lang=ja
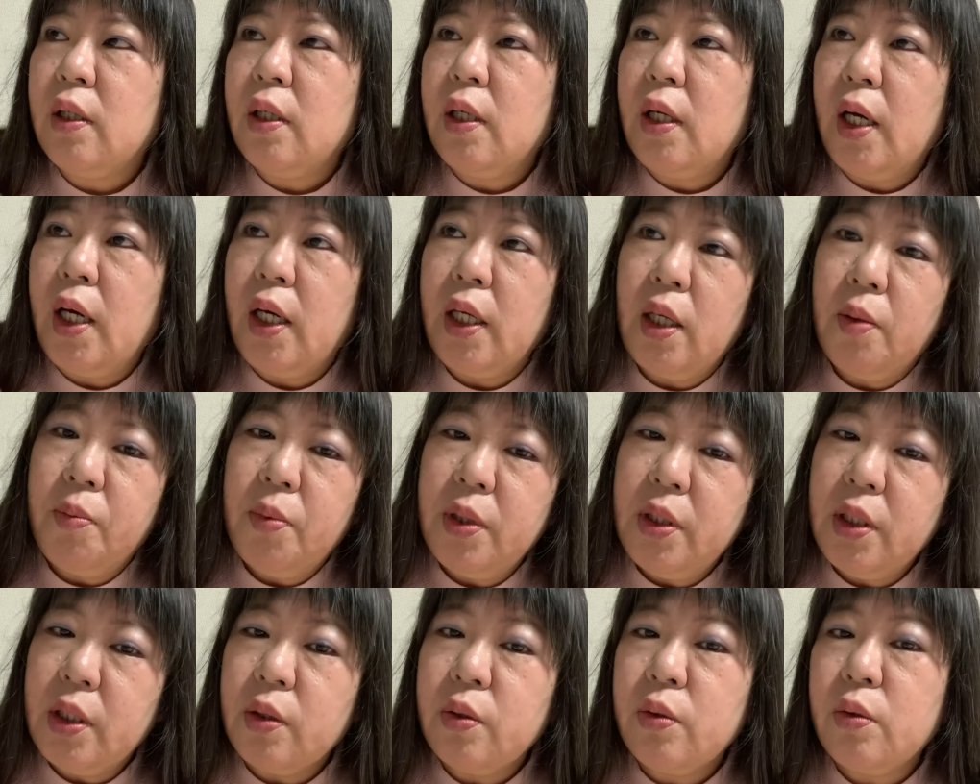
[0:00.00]
早め
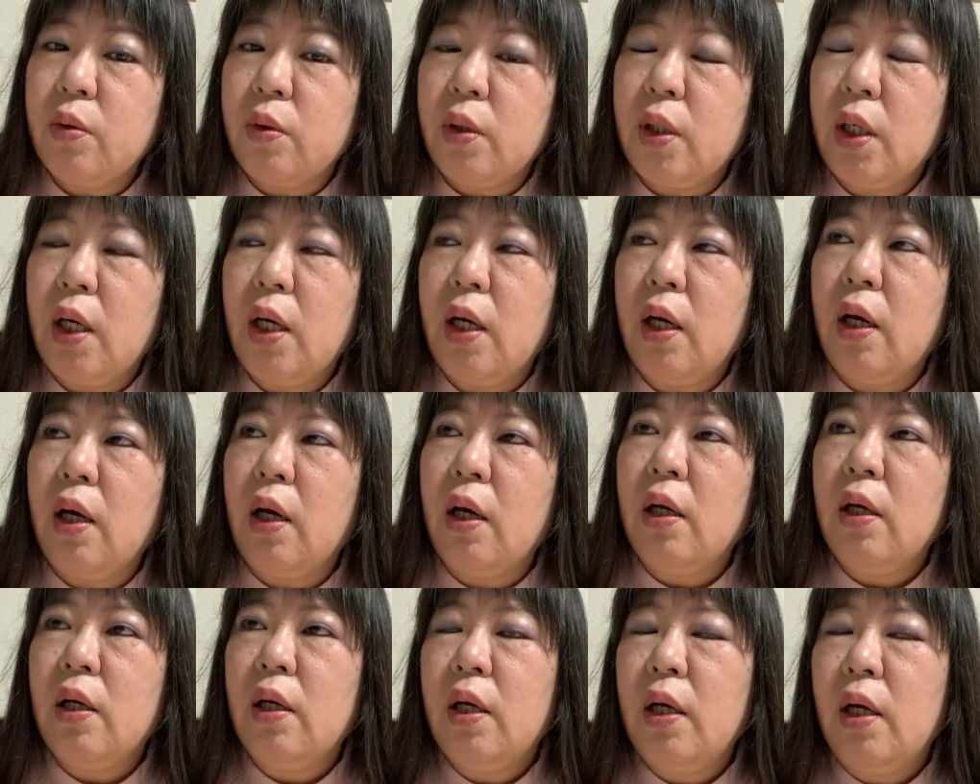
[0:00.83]
に行くとか、
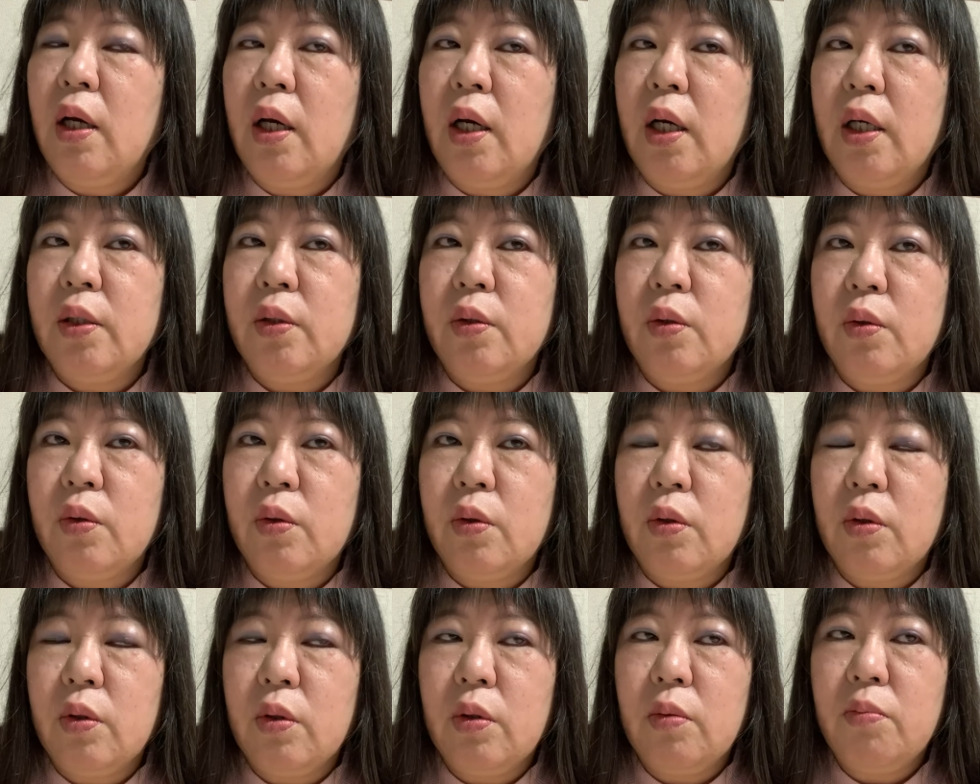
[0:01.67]
あ
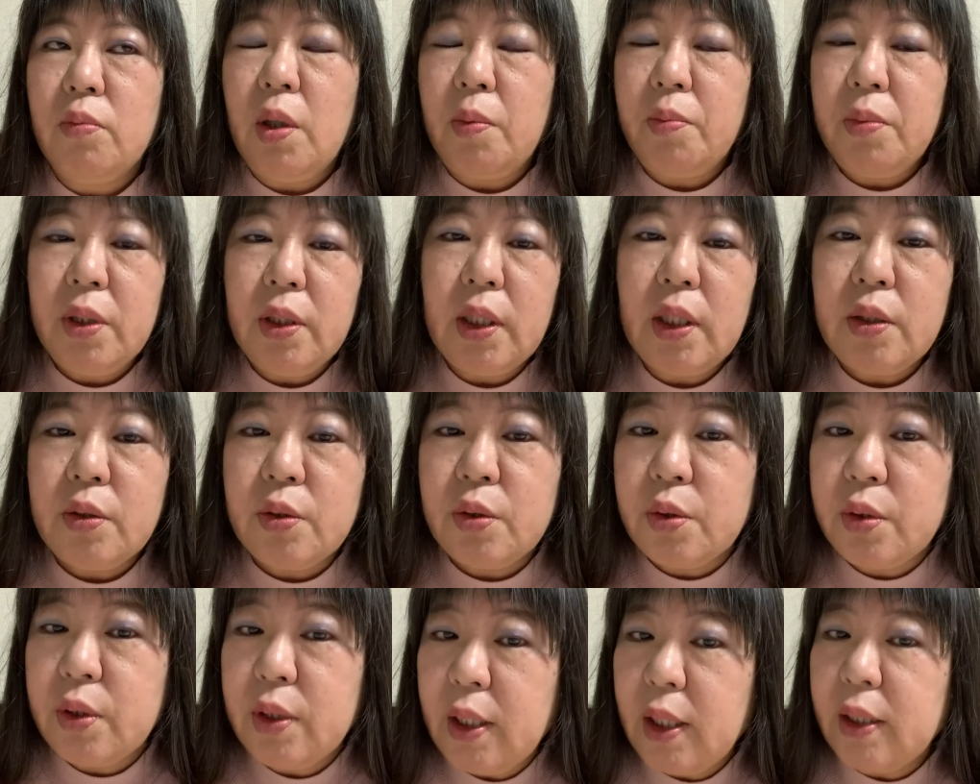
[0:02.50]
の、まあ、みんな
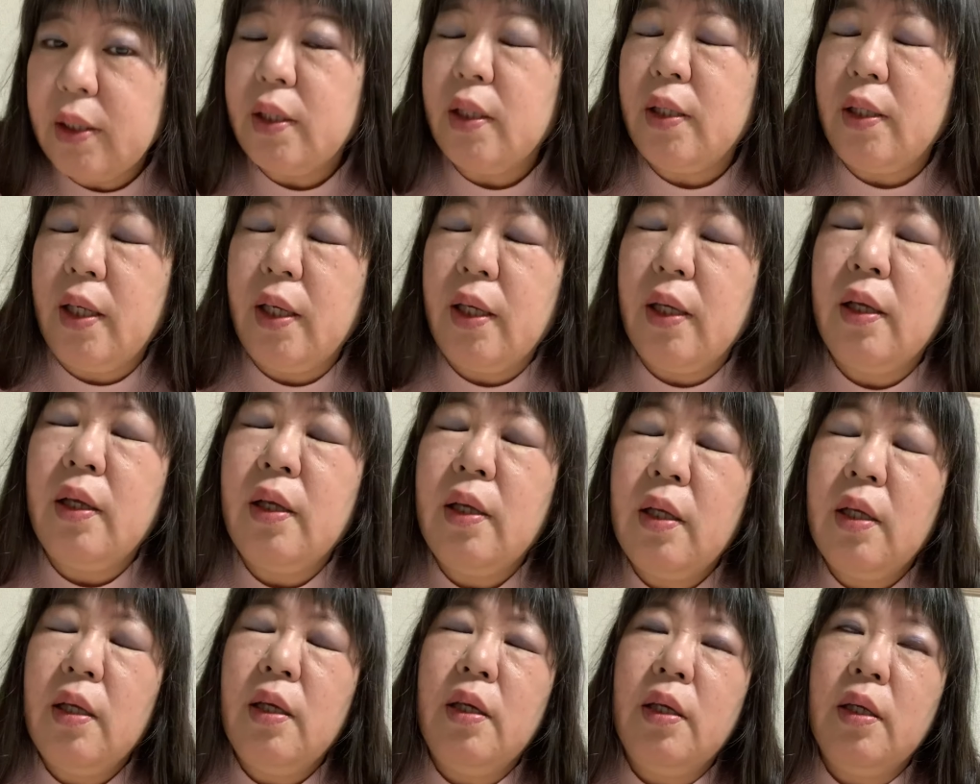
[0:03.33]
譲り合ってね、
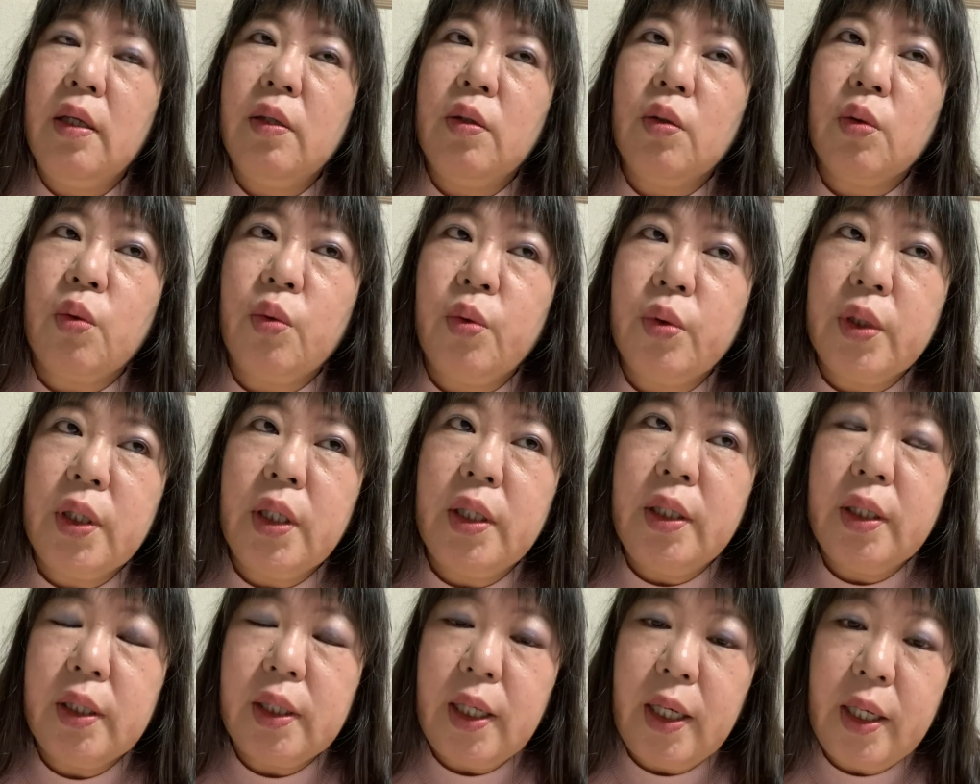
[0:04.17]
えっ、ー、と、交
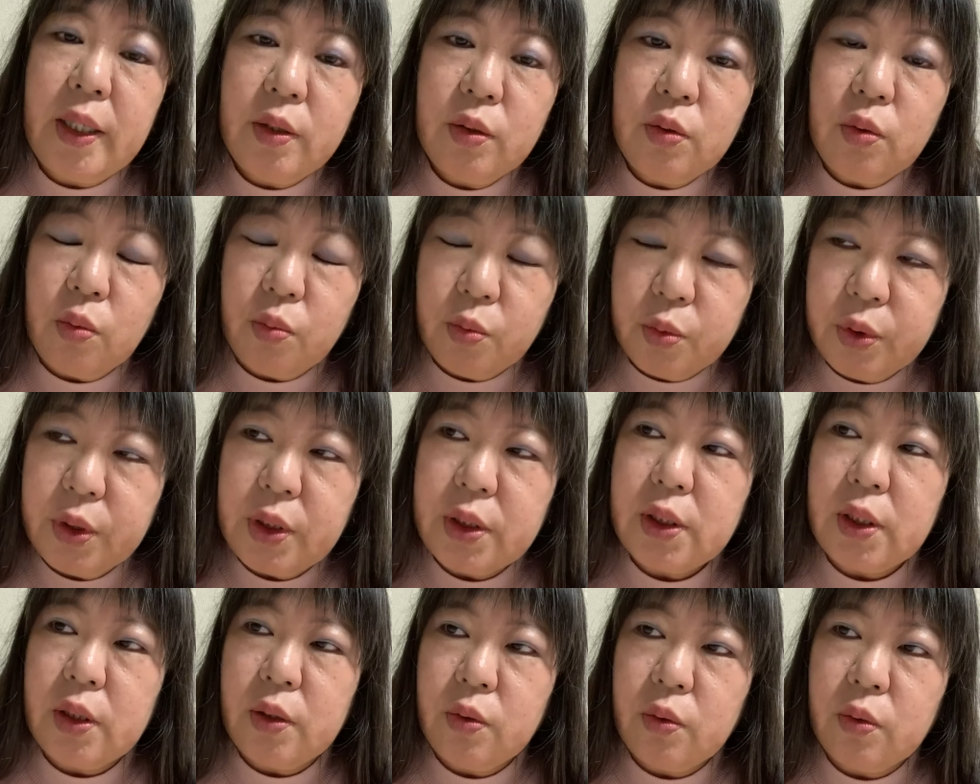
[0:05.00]
代で買えると思うんで
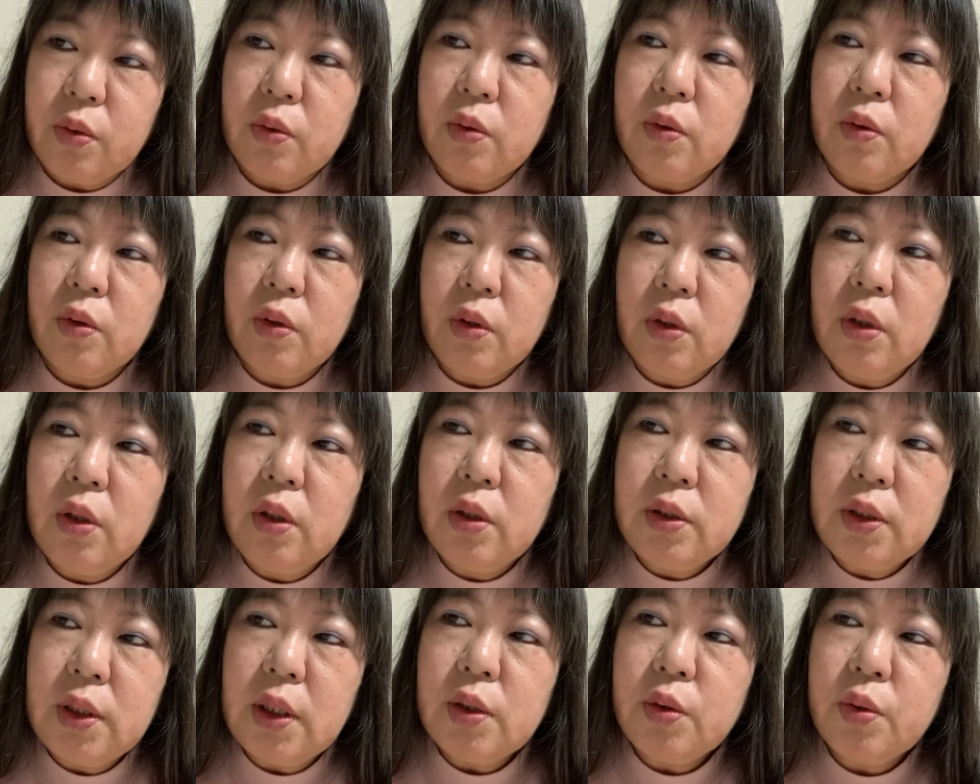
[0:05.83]
すけど、
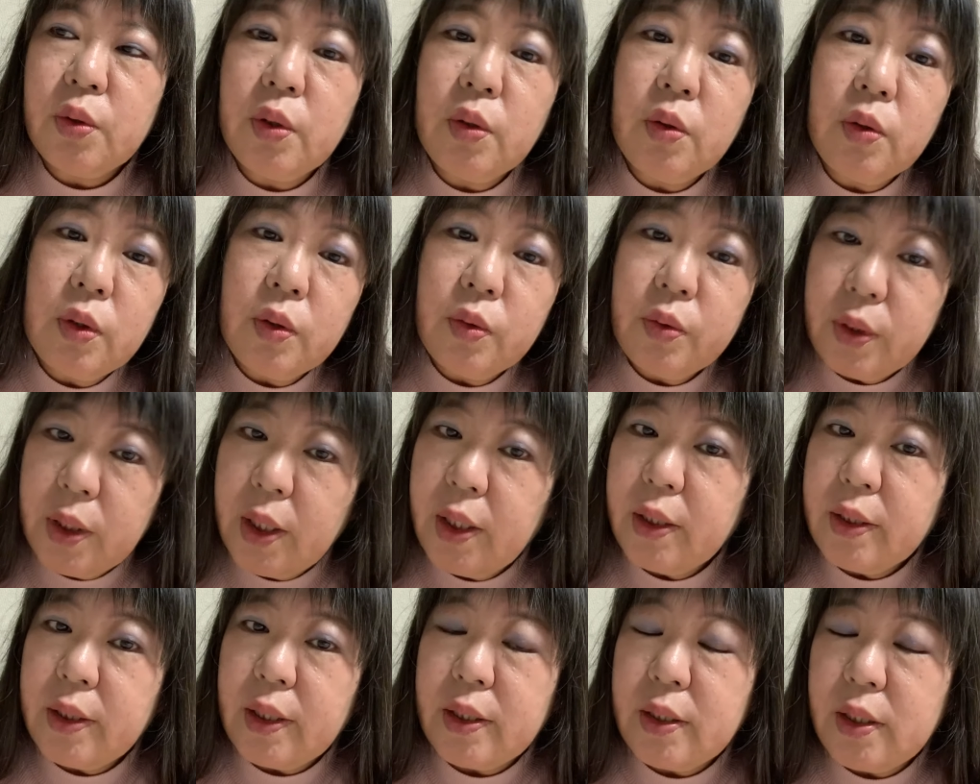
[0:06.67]
そしたらその
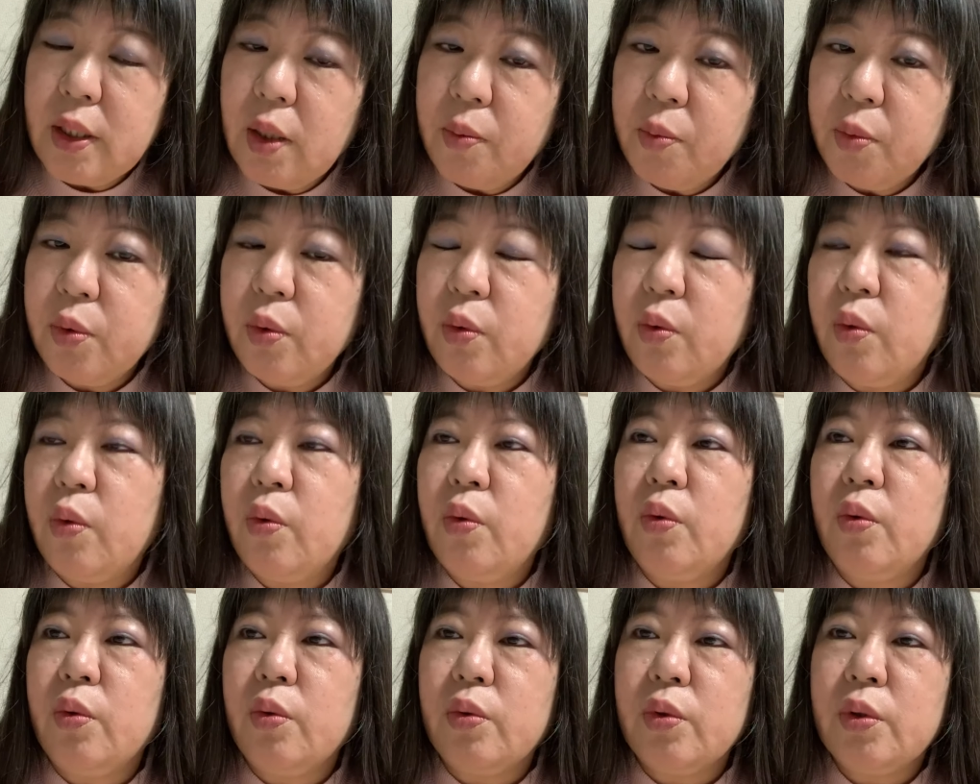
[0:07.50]
ね、足りないもの
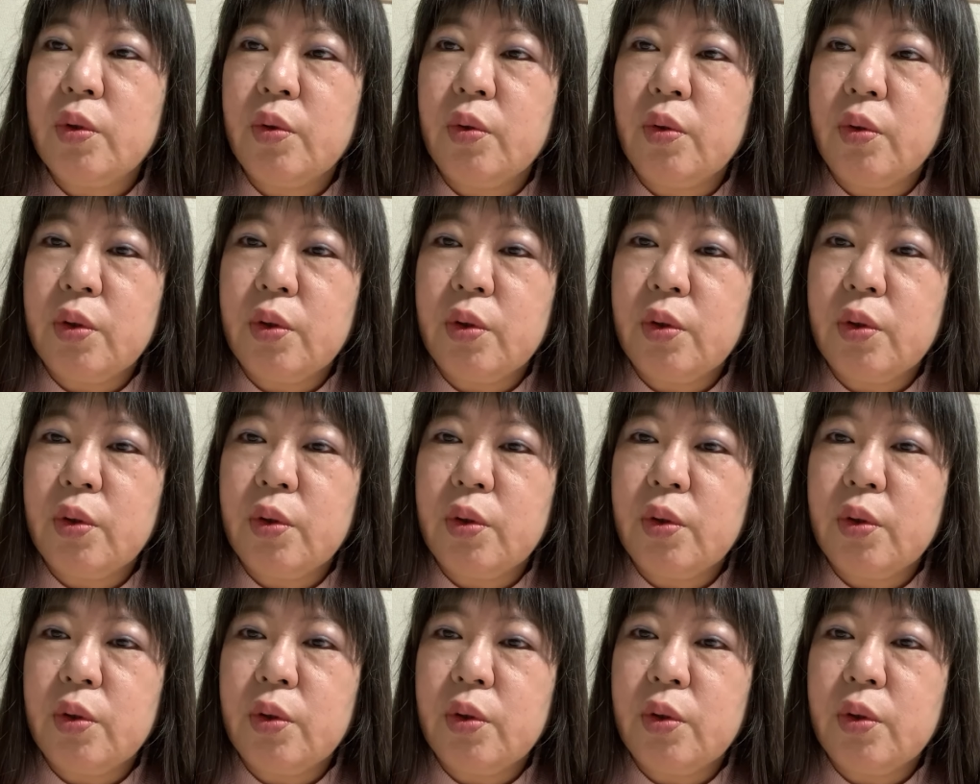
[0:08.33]
を、その